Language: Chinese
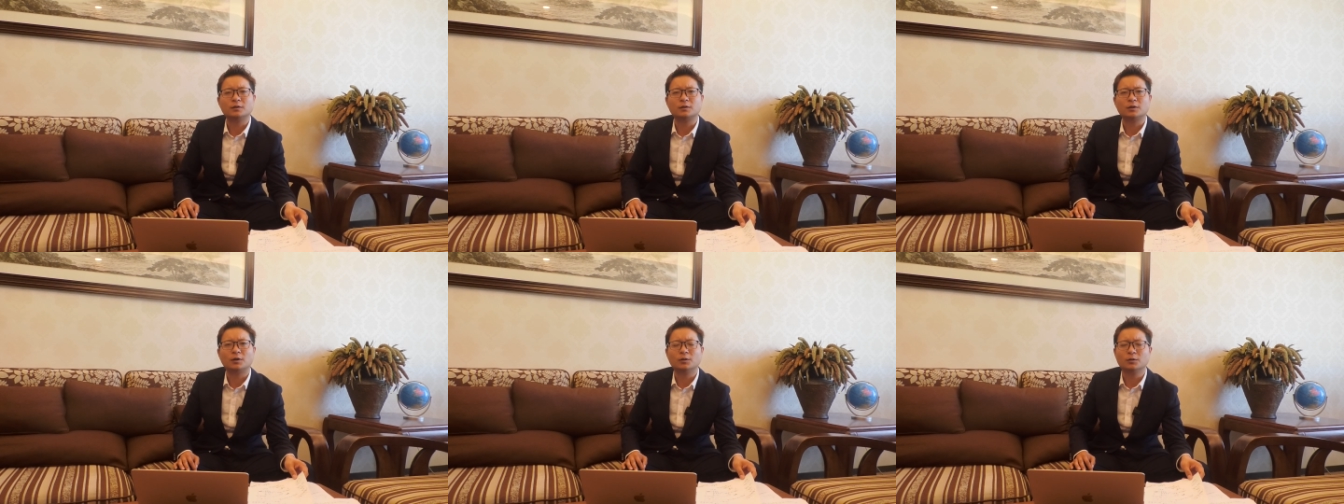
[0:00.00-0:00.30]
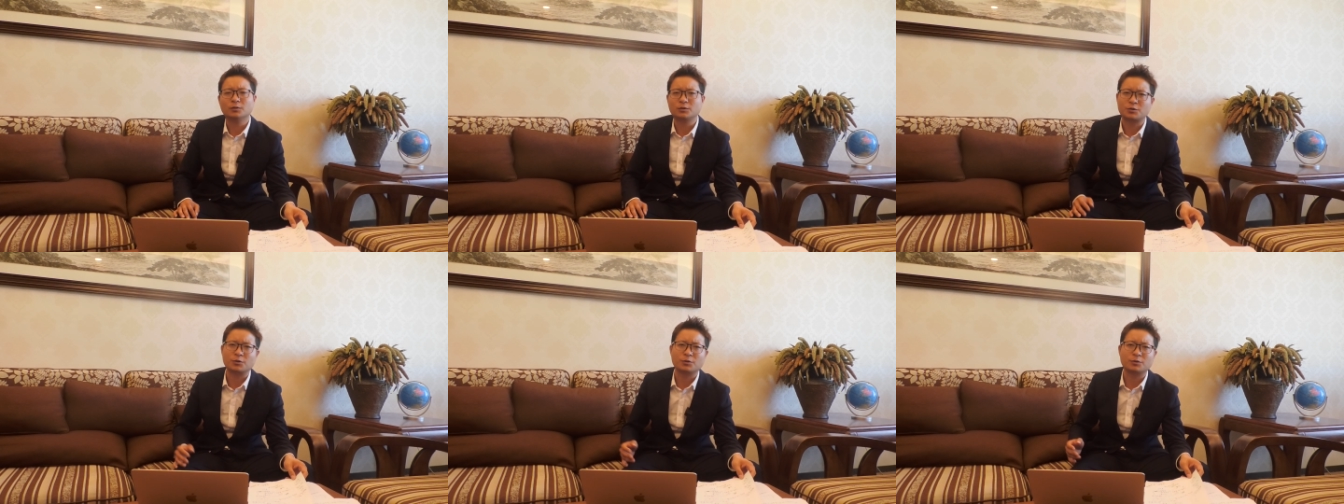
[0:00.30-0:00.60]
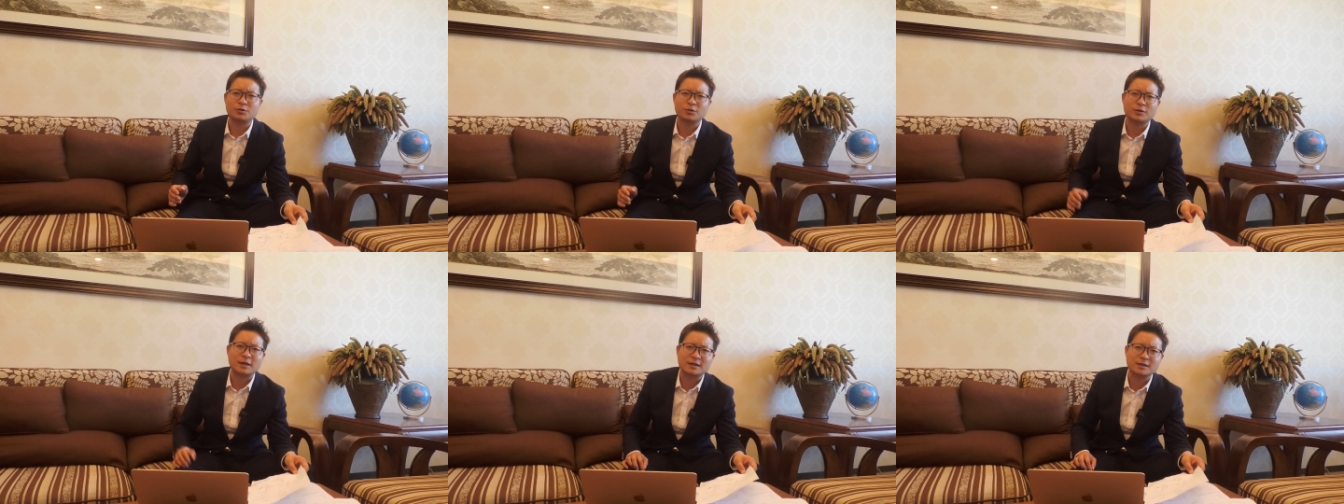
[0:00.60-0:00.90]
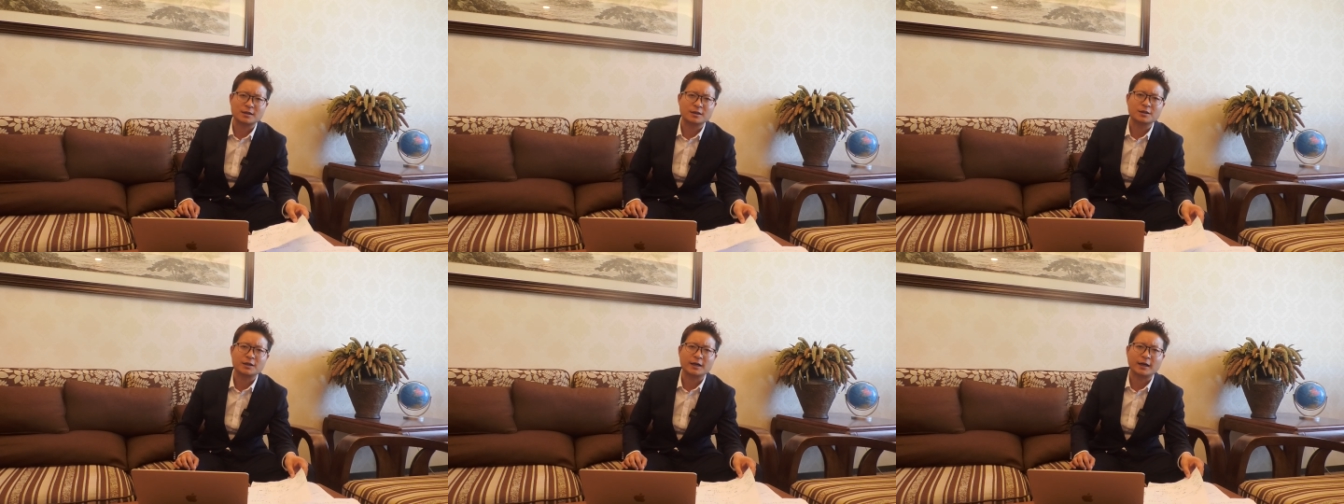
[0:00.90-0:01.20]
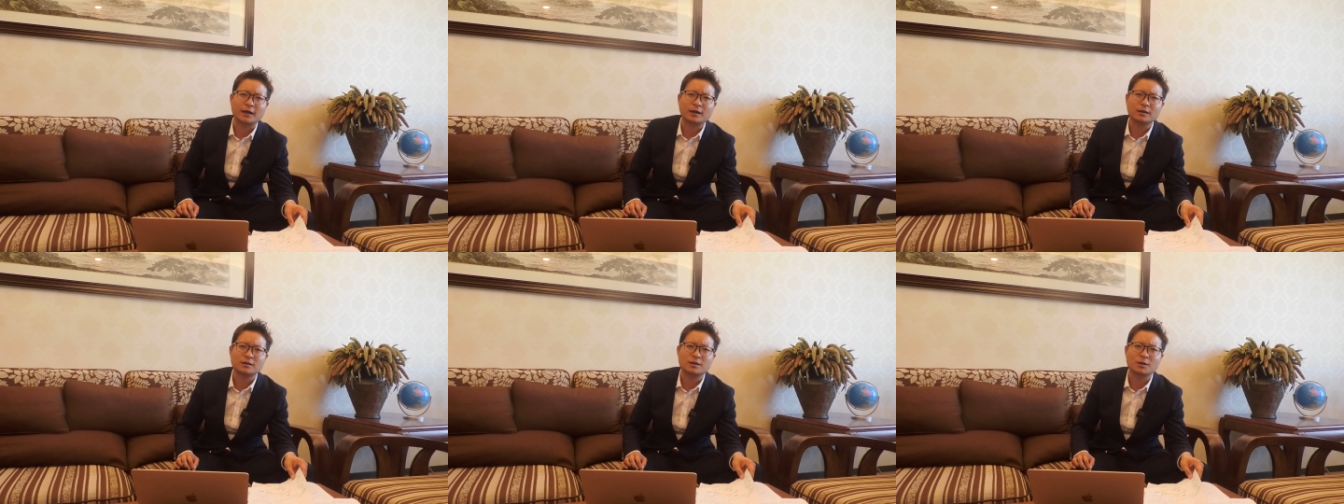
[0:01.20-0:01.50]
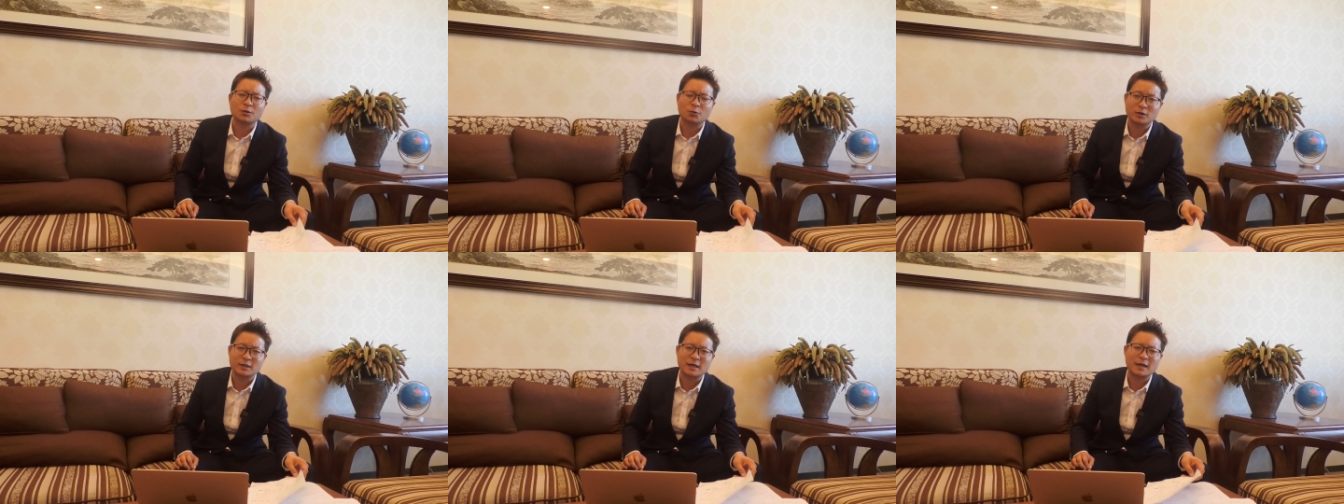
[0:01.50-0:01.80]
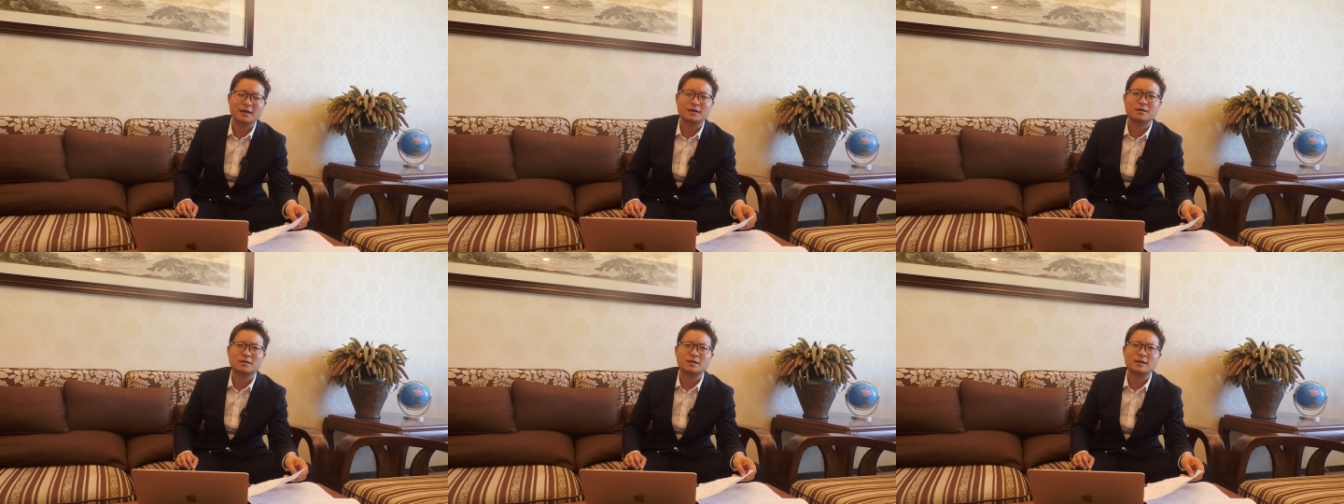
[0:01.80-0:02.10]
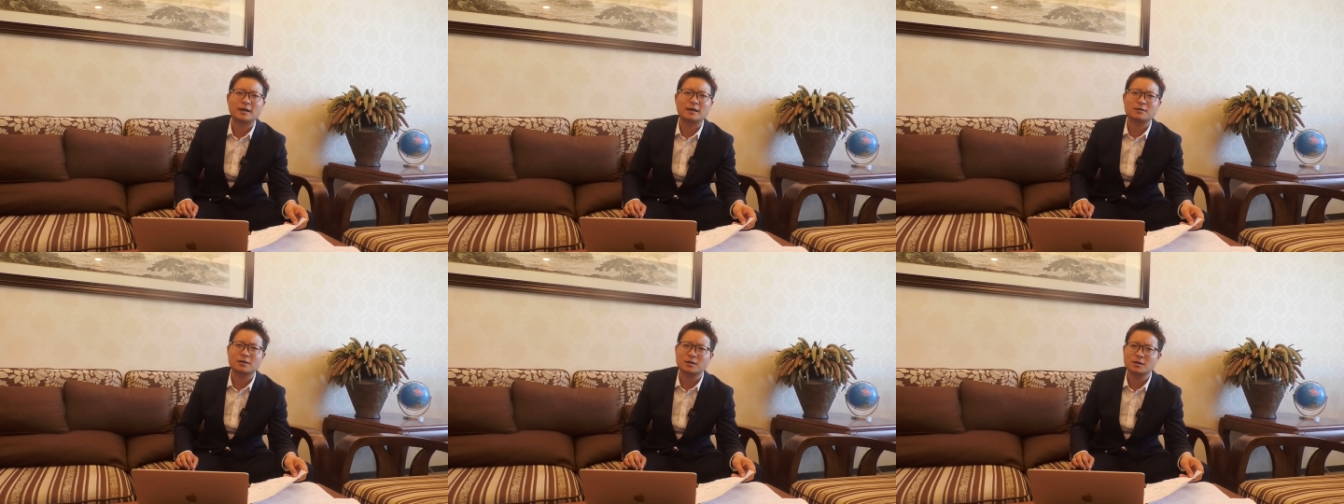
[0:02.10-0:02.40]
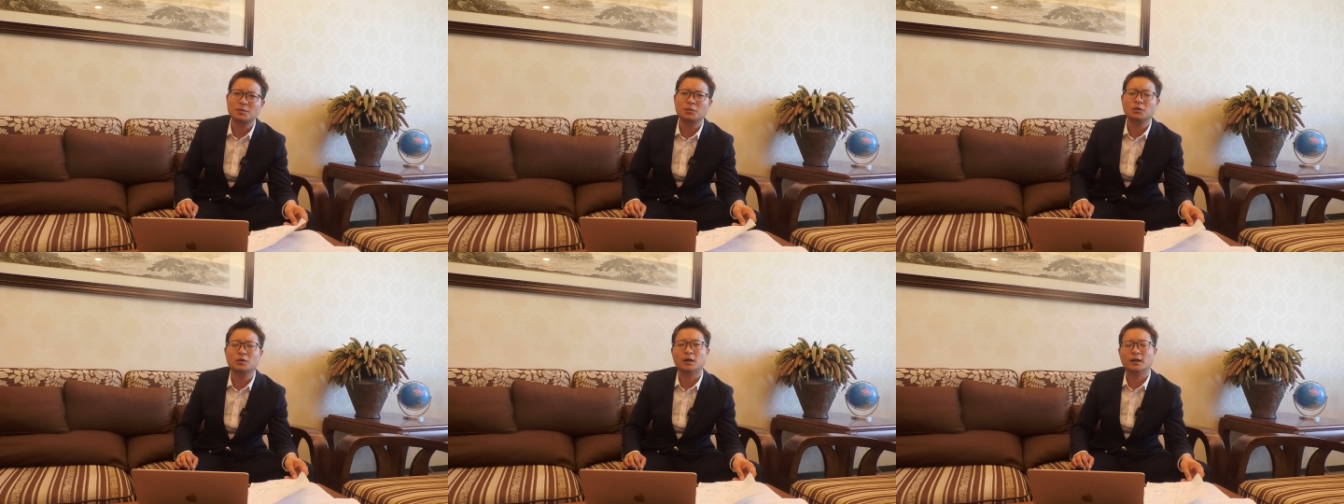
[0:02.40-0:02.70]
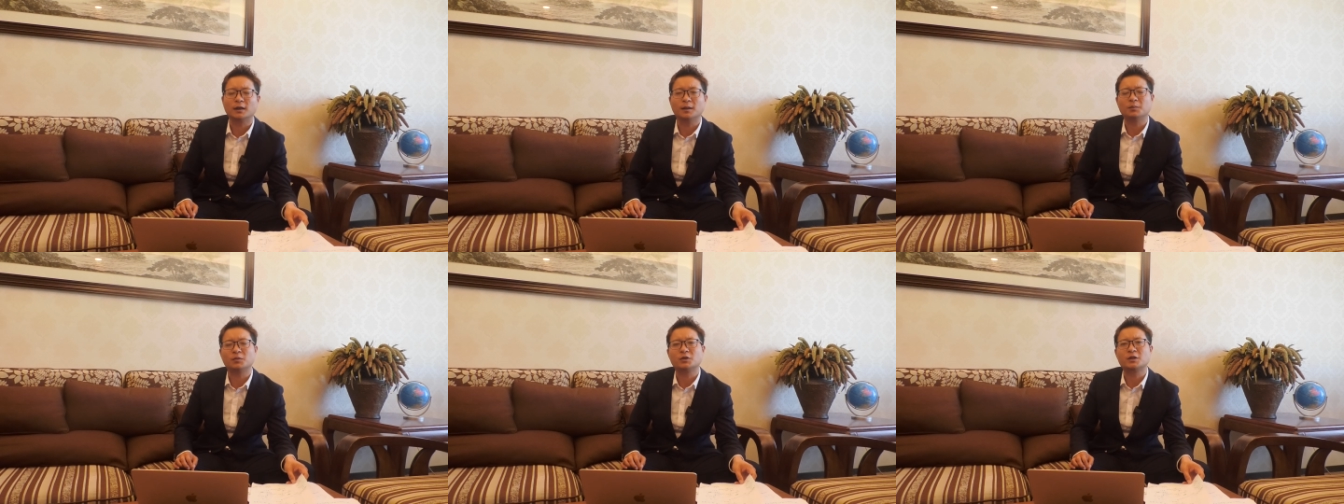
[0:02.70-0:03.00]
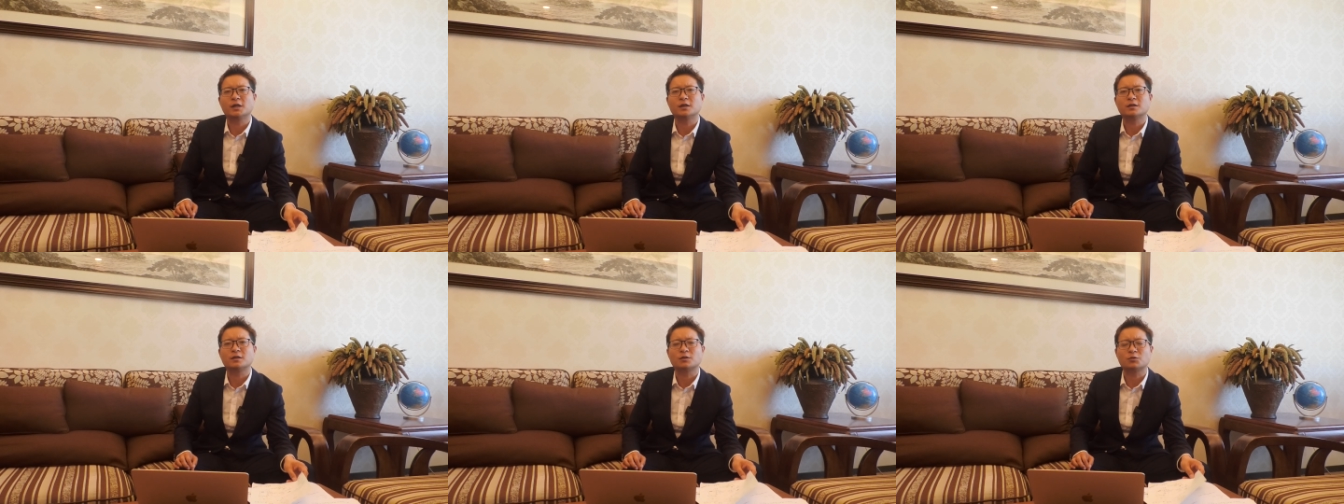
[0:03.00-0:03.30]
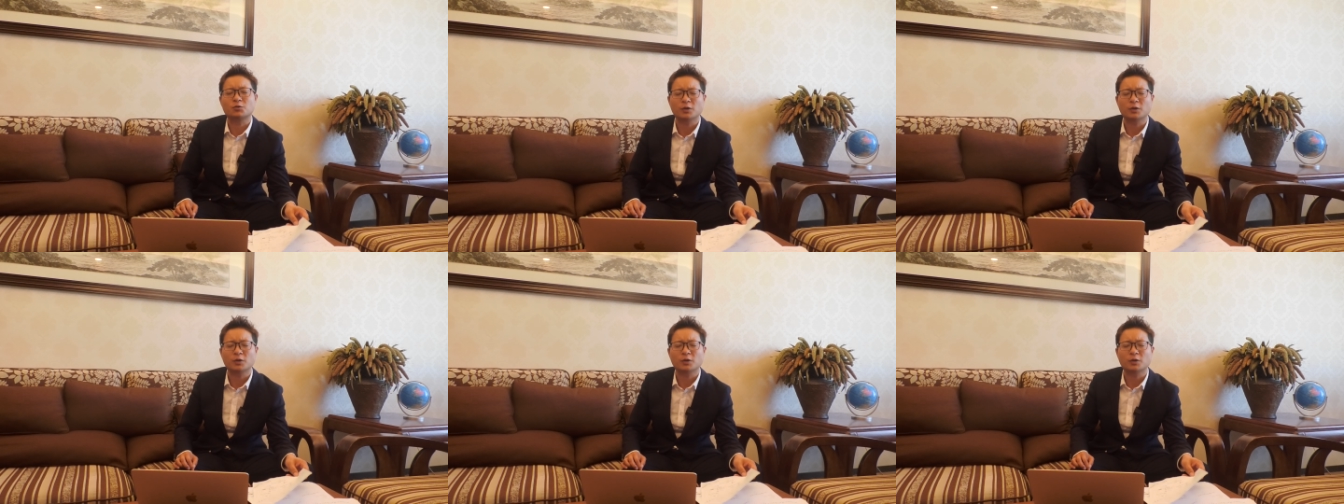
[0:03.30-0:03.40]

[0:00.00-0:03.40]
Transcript: 都就就想挣钱。这个国家也是这样，这是不可能不现实。